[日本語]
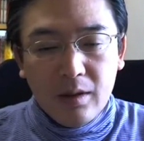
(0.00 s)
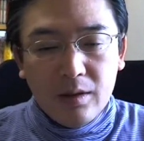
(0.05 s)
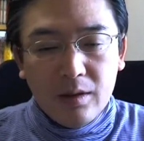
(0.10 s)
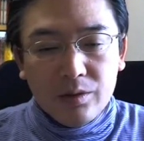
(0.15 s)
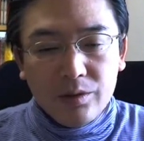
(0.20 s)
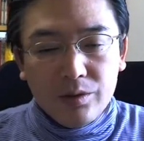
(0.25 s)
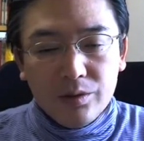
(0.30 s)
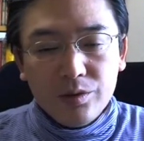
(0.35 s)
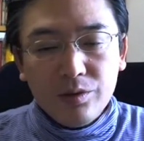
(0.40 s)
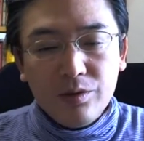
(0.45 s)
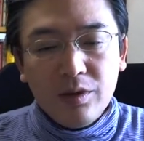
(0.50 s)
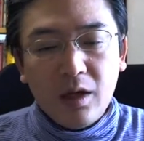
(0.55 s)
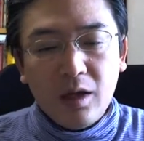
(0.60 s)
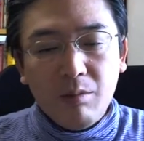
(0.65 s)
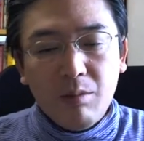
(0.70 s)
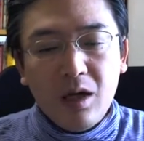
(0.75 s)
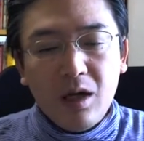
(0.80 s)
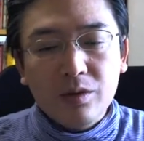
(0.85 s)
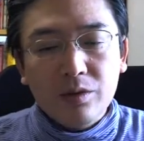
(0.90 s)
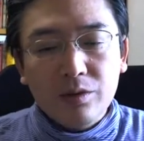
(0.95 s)
通常なら
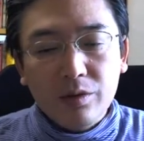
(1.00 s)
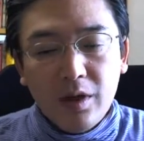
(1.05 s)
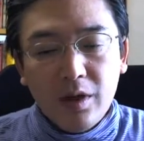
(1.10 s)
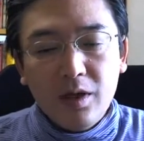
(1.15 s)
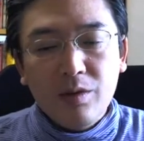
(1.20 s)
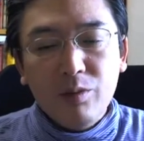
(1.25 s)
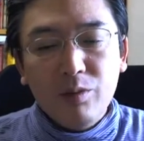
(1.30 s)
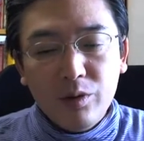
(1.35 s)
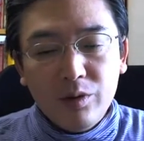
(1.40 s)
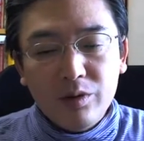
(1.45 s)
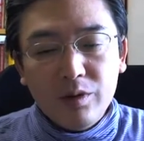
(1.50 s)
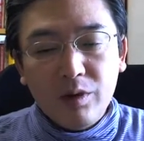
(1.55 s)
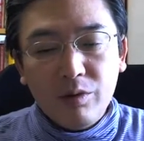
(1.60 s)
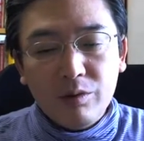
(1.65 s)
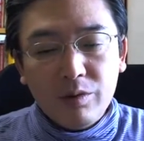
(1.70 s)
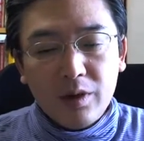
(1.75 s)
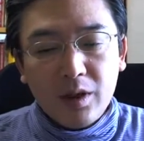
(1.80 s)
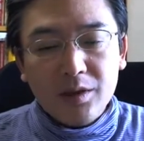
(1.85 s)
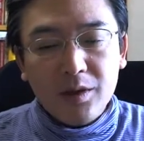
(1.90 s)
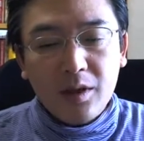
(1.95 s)
ばクレームを言った
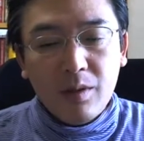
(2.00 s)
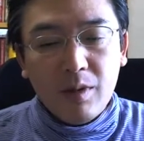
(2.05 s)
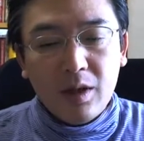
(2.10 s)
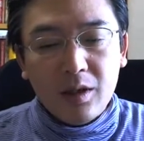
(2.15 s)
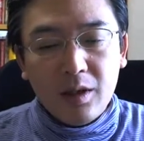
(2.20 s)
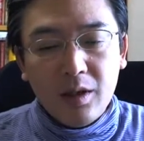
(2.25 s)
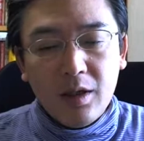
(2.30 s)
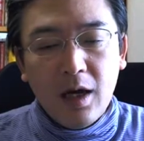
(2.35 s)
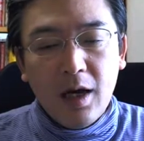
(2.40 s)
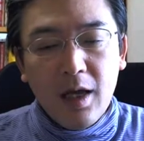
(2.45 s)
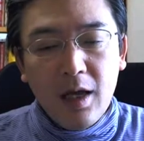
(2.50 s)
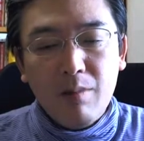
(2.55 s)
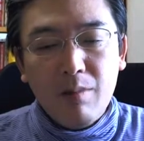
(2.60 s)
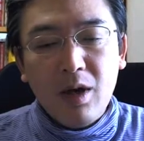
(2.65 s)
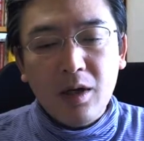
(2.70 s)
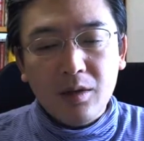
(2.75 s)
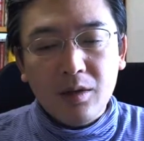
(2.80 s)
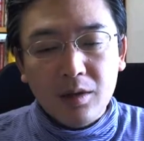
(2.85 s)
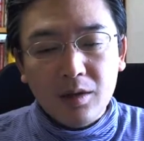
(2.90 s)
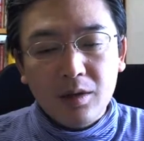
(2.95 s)
お客様に謝
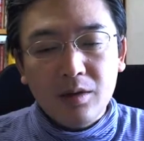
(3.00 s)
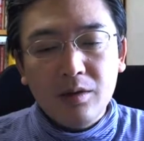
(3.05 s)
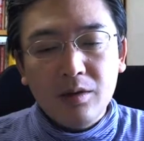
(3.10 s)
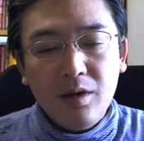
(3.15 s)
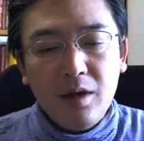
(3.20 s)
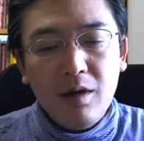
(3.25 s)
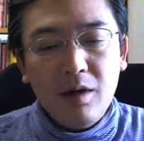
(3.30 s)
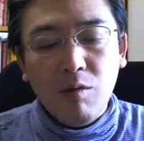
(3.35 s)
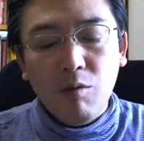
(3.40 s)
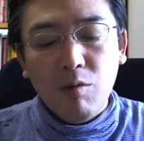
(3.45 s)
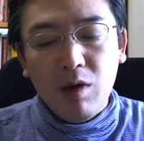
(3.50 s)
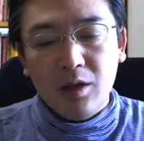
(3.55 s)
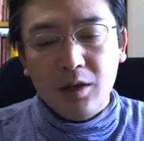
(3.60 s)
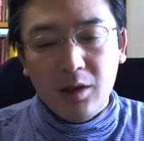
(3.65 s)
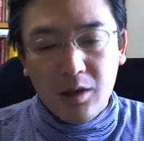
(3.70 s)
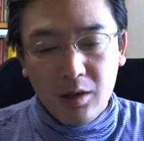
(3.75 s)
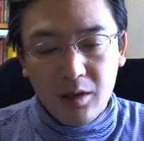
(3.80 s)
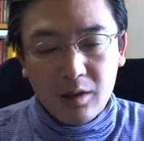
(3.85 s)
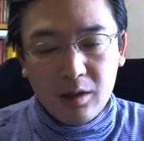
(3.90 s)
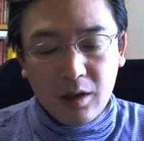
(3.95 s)
りに行って終わ
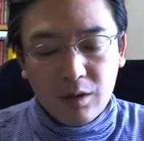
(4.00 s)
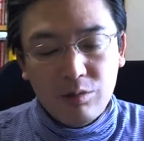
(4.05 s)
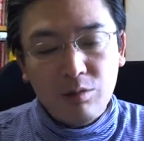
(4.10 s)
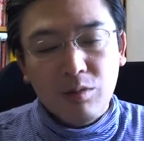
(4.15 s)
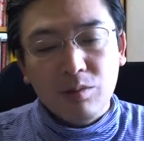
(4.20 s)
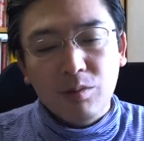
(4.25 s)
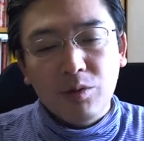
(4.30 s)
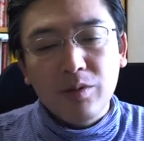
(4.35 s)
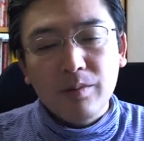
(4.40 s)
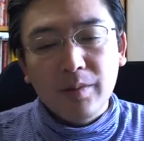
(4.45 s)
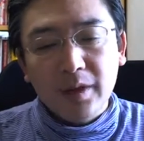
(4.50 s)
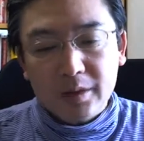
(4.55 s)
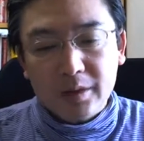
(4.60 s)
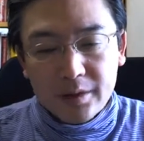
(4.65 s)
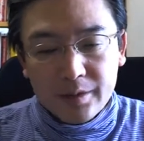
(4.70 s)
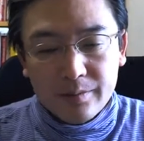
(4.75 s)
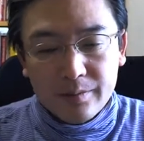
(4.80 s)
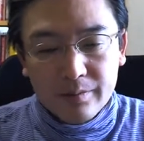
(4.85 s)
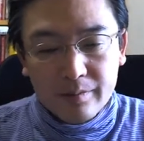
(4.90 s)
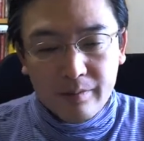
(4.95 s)
りかと思いま
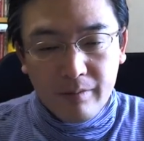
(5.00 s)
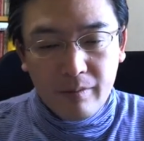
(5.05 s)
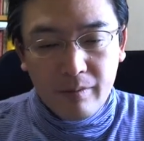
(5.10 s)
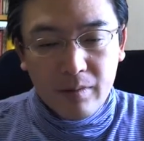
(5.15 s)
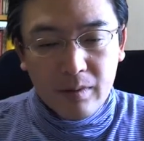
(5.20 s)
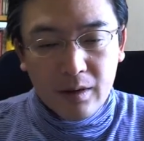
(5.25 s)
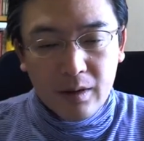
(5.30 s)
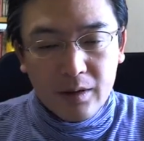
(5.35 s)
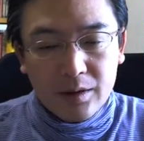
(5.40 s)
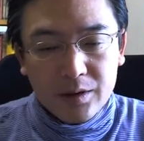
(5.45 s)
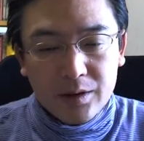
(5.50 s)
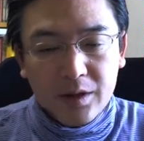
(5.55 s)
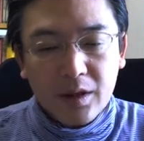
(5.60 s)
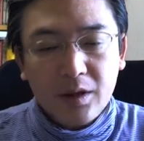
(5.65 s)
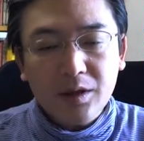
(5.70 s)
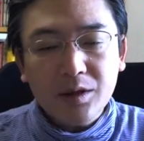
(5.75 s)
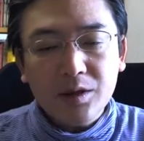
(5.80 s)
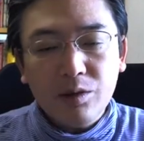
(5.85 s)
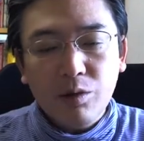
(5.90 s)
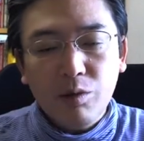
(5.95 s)
す。し
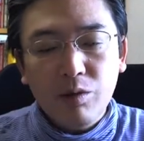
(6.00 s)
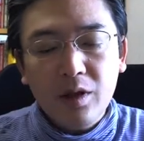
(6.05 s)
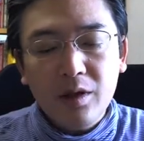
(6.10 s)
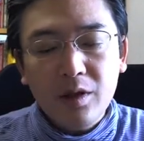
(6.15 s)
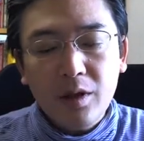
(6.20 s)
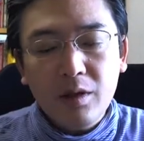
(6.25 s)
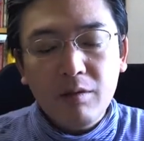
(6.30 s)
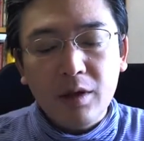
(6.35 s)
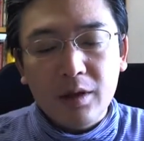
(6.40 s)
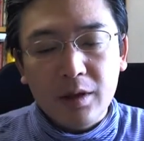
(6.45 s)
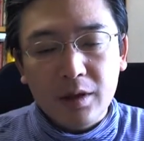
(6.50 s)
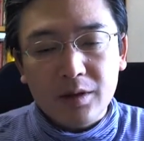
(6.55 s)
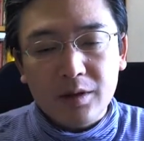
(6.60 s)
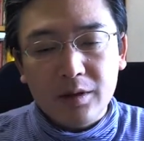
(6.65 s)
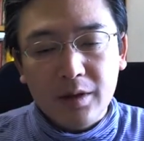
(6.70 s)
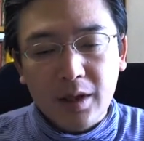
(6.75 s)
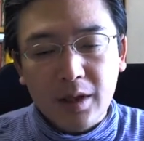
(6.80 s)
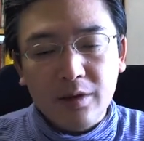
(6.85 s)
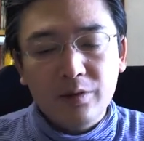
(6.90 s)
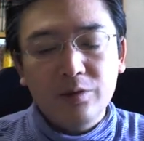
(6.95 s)
かしこれではで
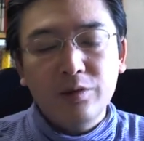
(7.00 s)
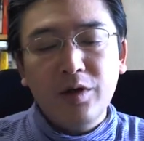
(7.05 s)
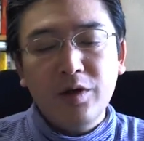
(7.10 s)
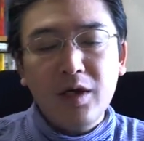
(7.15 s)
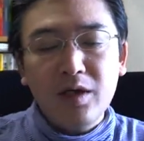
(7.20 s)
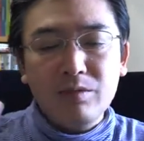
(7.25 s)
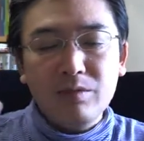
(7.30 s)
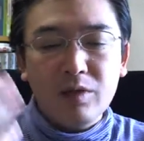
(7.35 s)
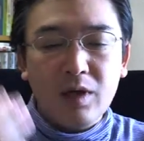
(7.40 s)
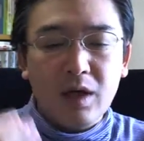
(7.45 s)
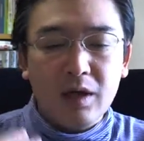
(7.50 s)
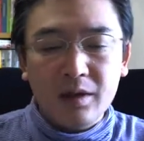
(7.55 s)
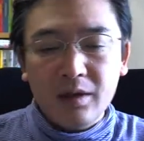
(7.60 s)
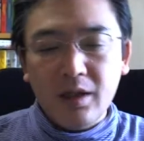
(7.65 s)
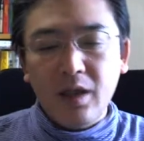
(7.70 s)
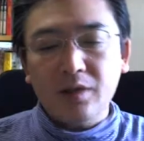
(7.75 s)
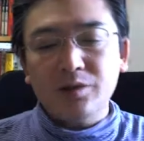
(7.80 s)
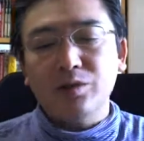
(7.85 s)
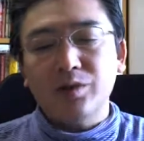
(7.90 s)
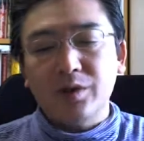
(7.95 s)
すね、クレームが来
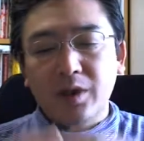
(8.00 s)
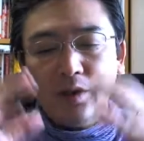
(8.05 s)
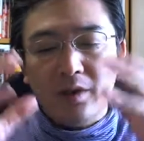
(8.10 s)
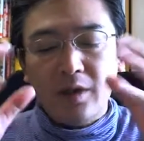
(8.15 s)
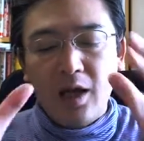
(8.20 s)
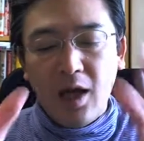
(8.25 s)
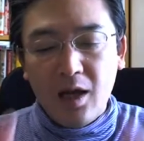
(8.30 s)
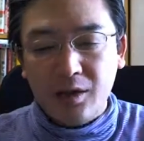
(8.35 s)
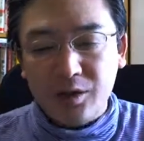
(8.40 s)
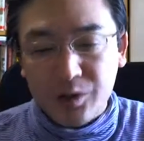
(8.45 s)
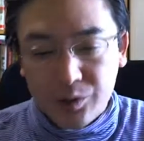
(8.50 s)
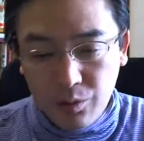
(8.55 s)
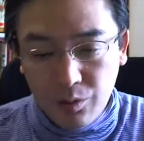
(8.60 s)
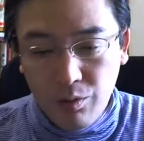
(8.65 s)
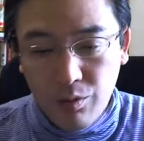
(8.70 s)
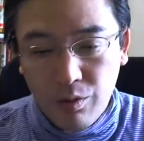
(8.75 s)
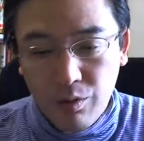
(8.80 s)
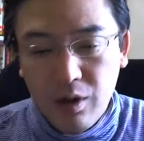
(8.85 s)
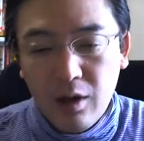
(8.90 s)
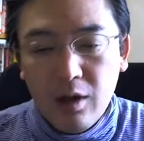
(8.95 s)
た、そして対
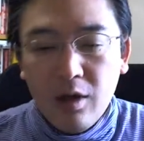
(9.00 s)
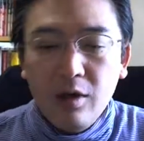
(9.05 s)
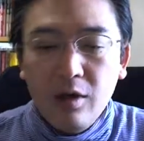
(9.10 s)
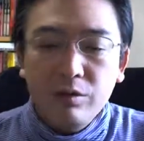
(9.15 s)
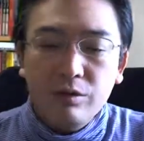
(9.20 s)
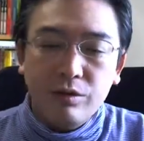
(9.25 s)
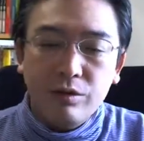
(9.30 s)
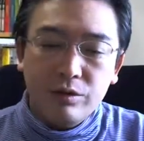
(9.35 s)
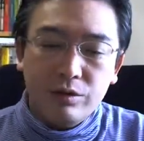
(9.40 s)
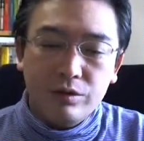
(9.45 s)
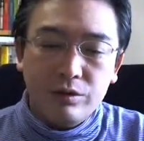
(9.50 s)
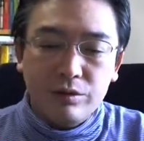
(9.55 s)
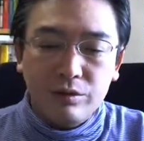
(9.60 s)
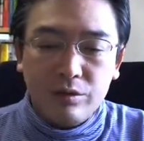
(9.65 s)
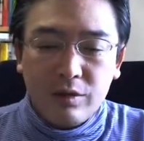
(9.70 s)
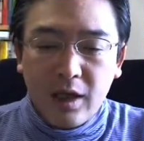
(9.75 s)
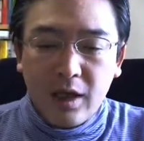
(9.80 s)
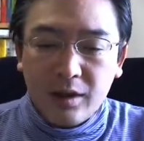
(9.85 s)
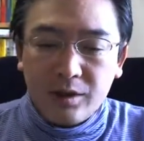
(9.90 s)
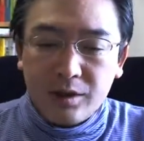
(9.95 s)
処という
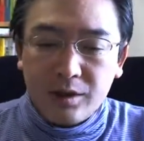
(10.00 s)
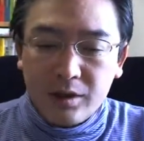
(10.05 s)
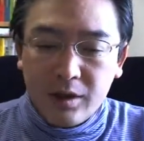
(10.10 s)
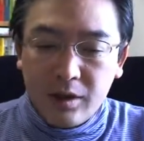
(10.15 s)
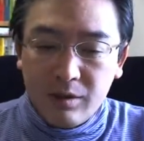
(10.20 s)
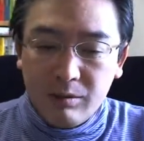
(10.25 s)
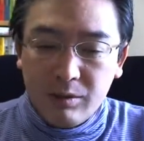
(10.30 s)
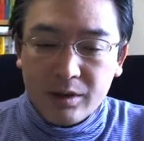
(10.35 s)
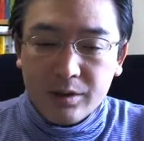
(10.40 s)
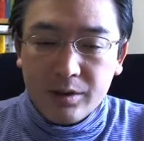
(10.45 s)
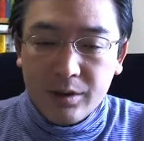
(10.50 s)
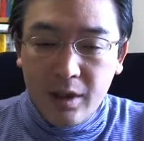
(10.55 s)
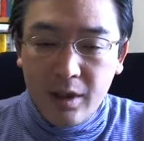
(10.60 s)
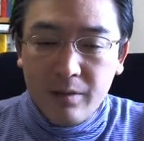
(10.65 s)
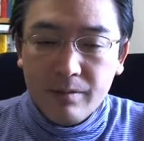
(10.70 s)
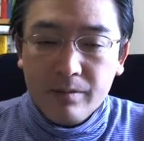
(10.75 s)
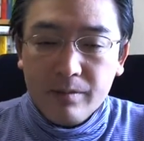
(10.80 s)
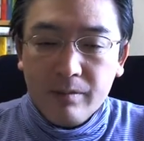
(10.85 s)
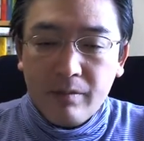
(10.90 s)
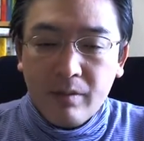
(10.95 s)
感じになります
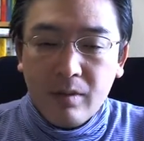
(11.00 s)
ね。